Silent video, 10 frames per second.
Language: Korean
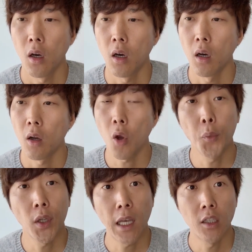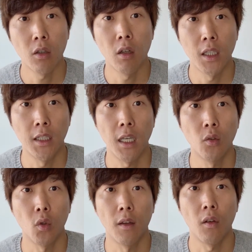어, 컴퓨테이셔널
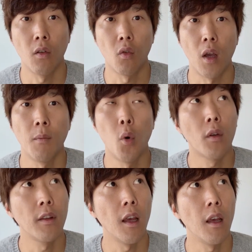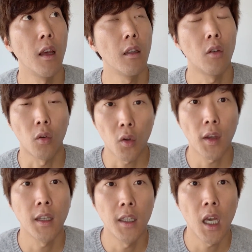디자인 쪽에서 과연 복셀을
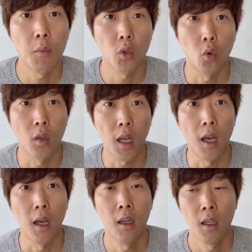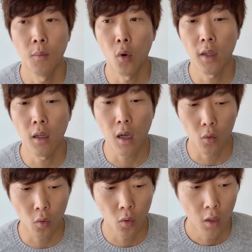어떻게 이해하면 좋을까 복사를
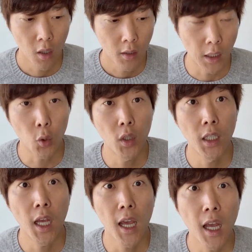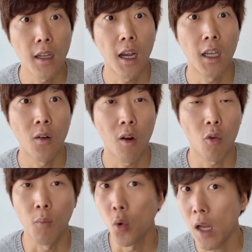갖고 제대로 이해해야 내가 이걸
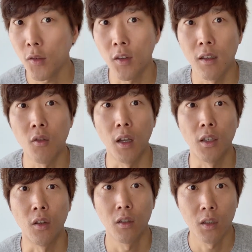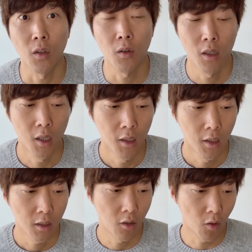갖고 뭘 할 수 있을 거 아니에요 그쵸
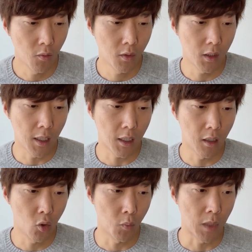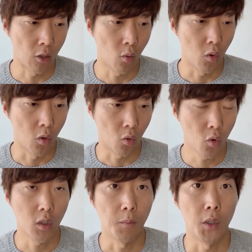그런 이야기를 좀
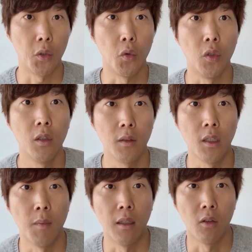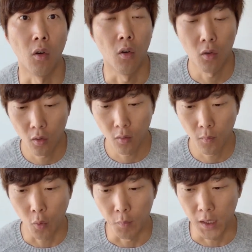나눠보려고 이제 비디오를 이제 만들어
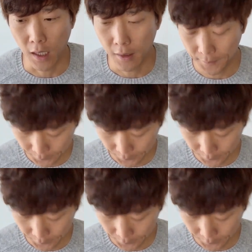봅니다